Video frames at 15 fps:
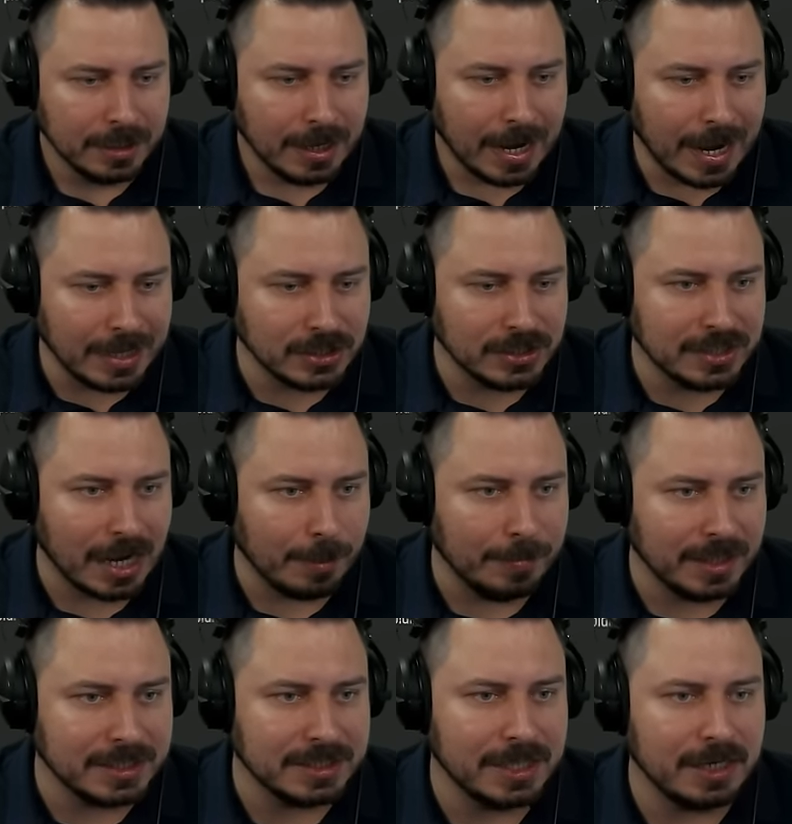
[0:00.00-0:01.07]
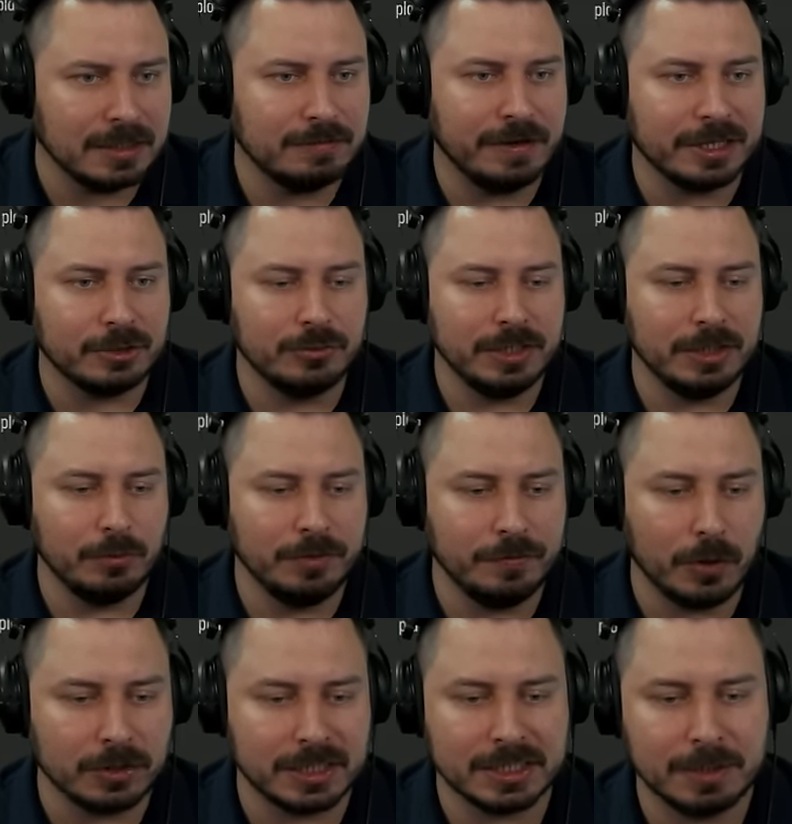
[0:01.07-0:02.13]
Also sie haben letzten Endes Factory
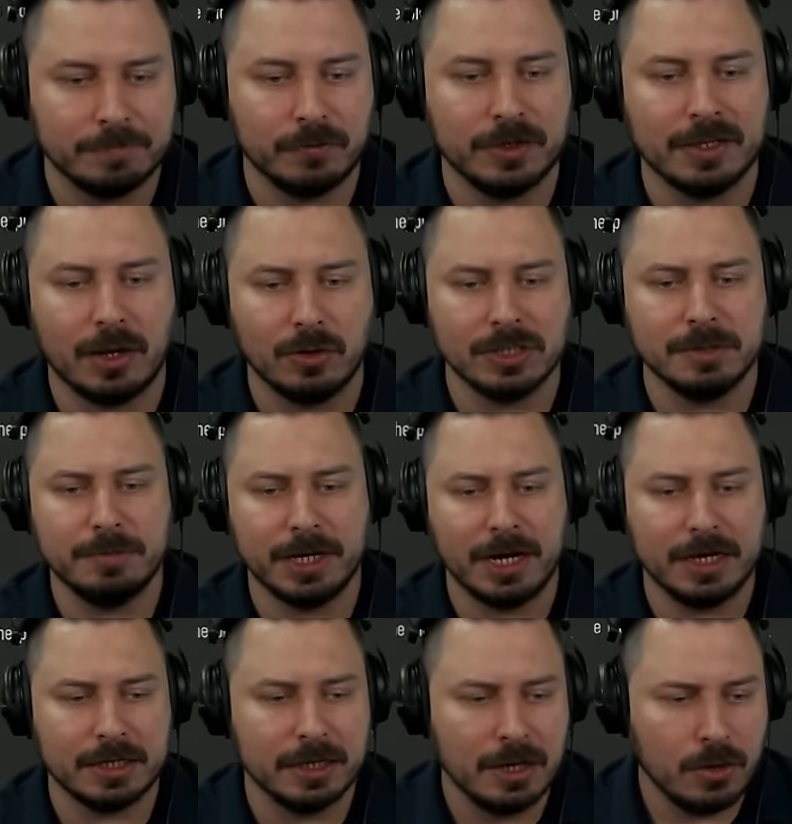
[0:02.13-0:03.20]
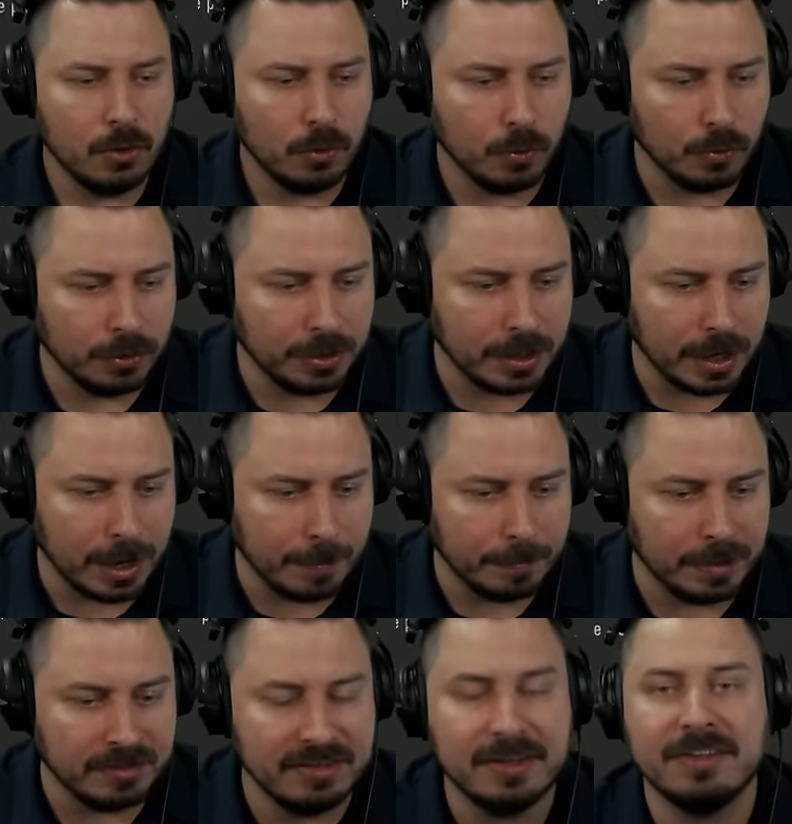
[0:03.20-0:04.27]
reworked, es gibt wohl einen Außenbereich und ähm,
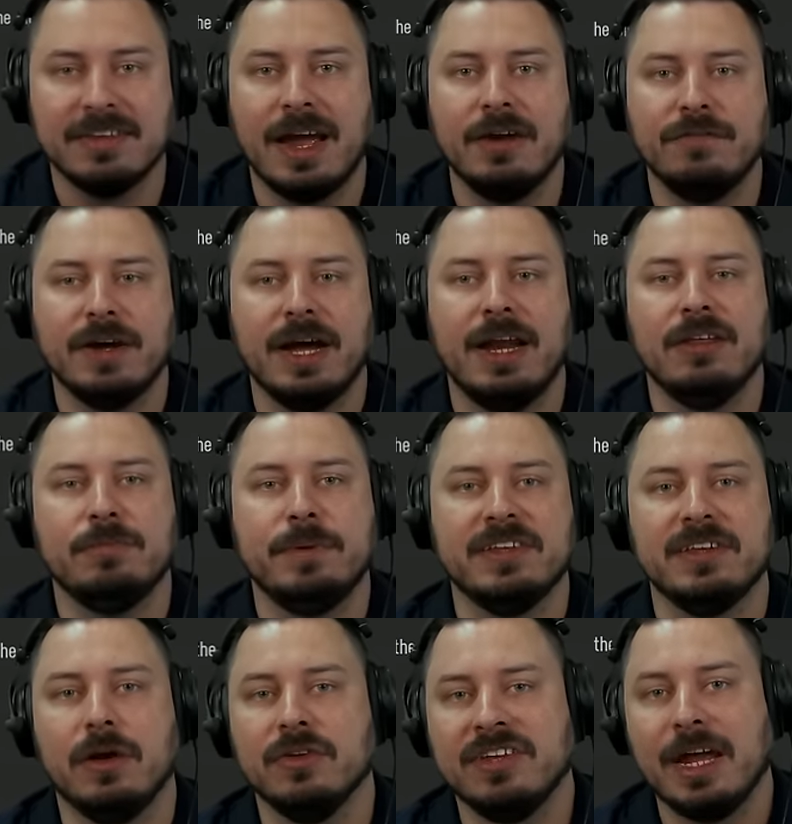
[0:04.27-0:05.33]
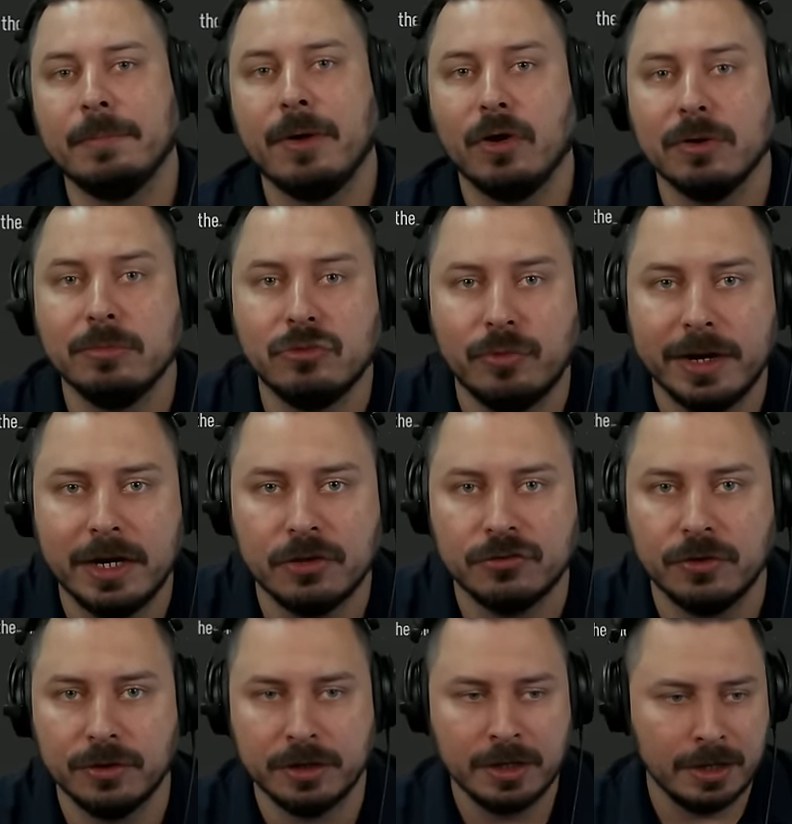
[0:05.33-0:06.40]
sieht es einfach alles besser aus. Hat man auch im Trailer
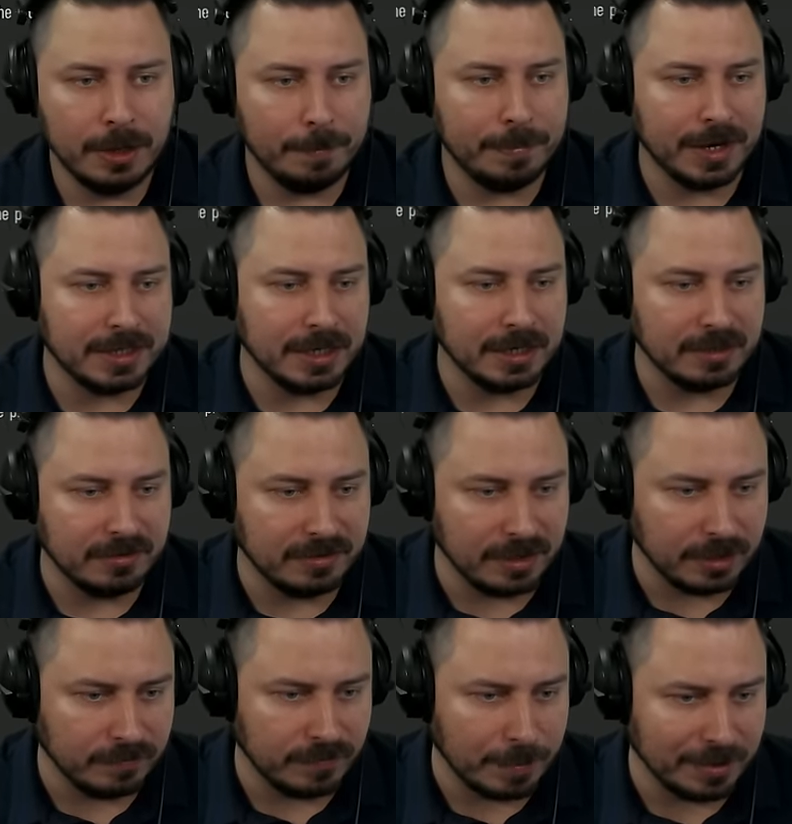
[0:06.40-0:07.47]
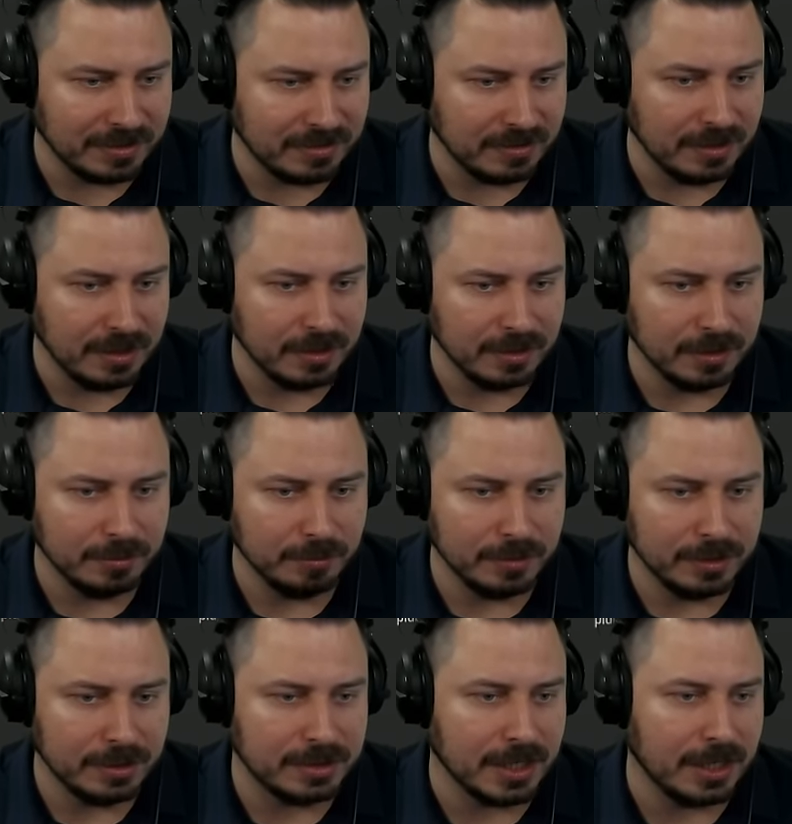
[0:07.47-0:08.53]
schon ein paar Teile gesehen. Wenn wir jetzt hier nicht im
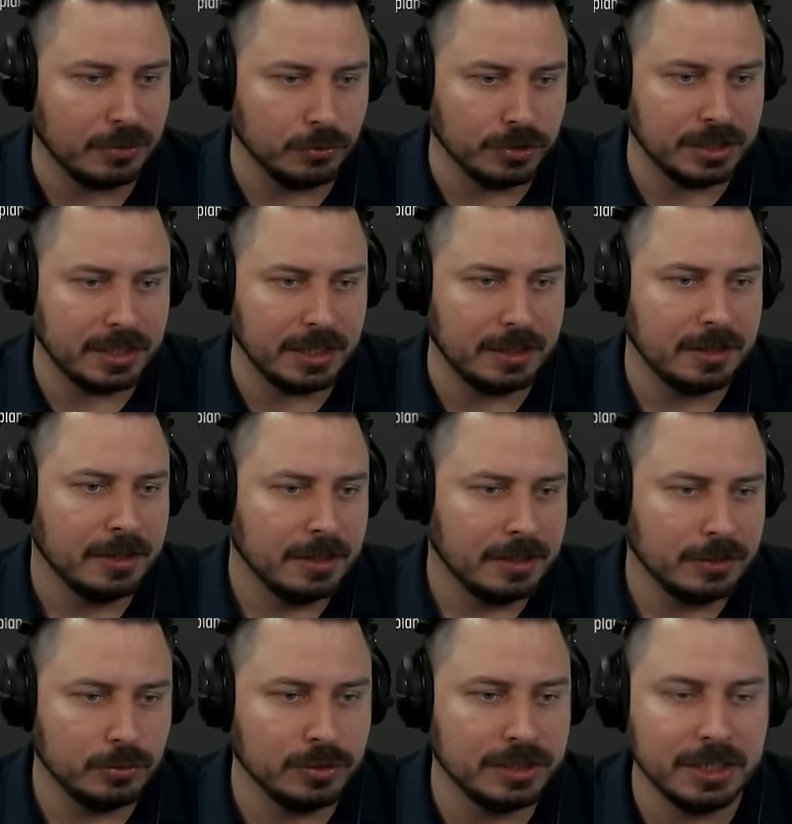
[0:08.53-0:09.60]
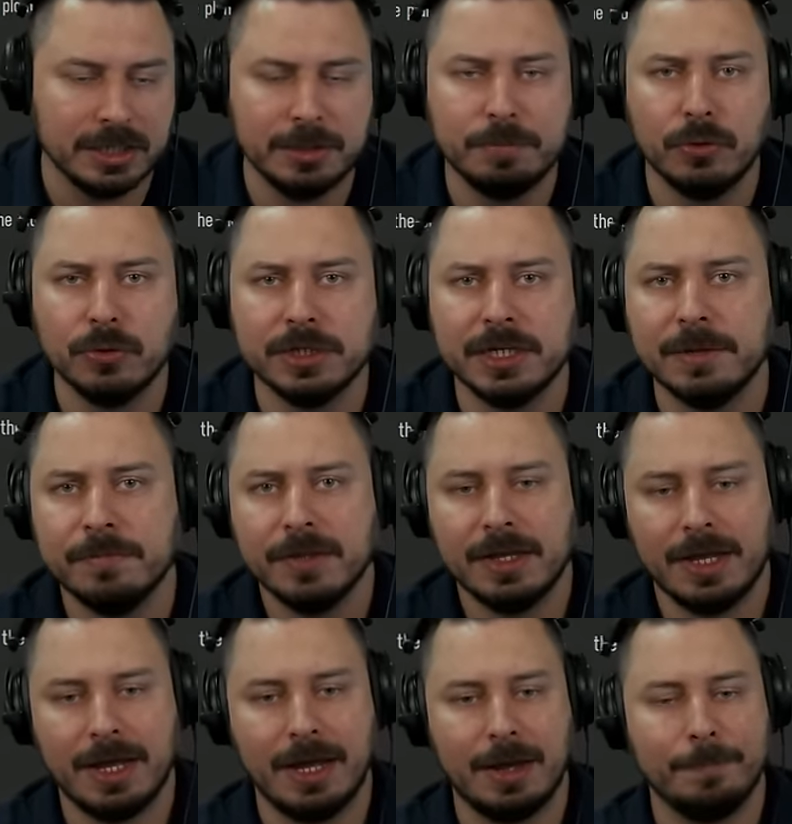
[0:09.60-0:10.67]
Detail durchgehen, durchgehen die Punkte,
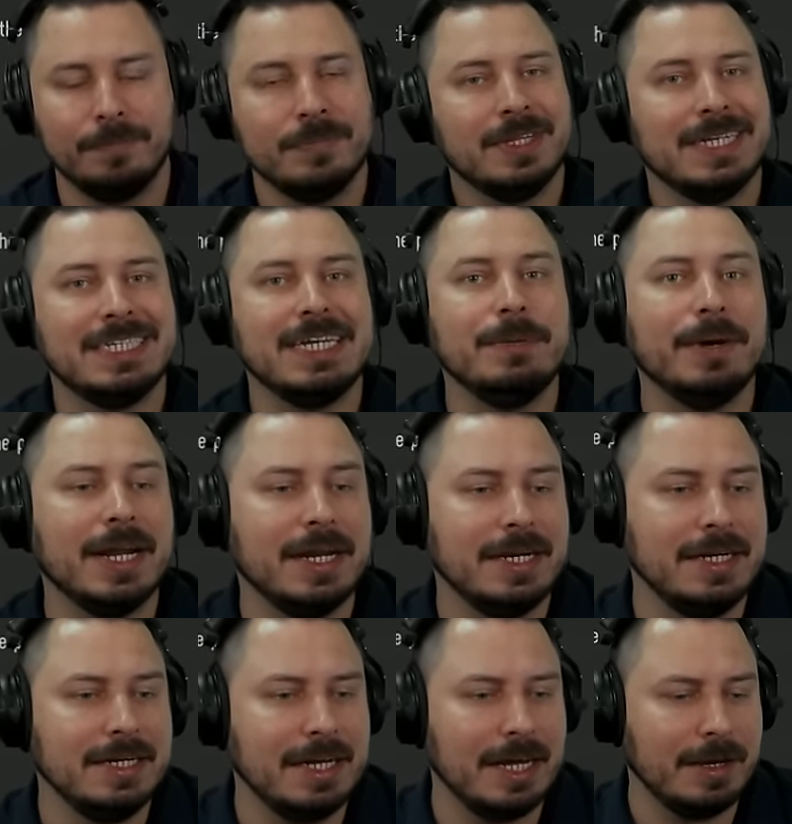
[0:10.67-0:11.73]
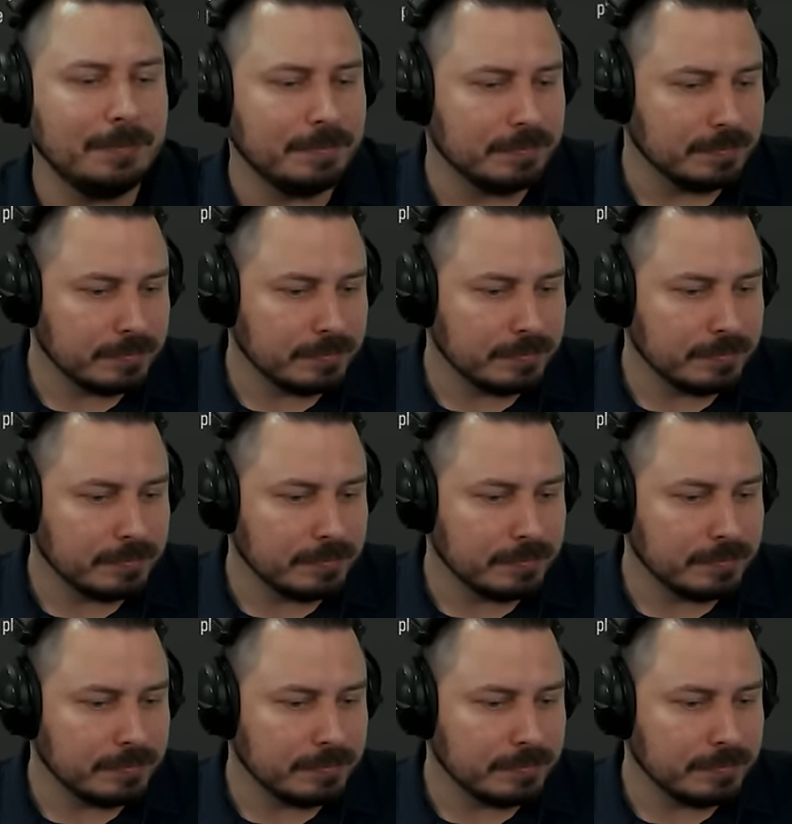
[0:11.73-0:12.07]
ähm, sehen wir dann in-game.